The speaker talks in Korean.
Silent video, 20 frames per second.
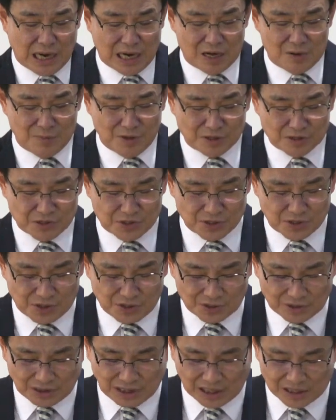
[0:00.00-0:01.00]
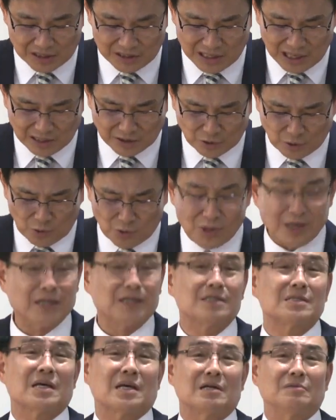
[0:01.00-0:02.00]
알면서 다른 행동을
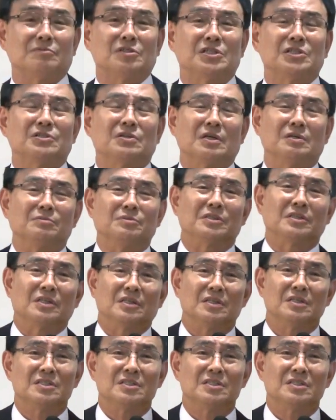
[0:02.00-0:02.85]
하는 사람을 싫어합니다.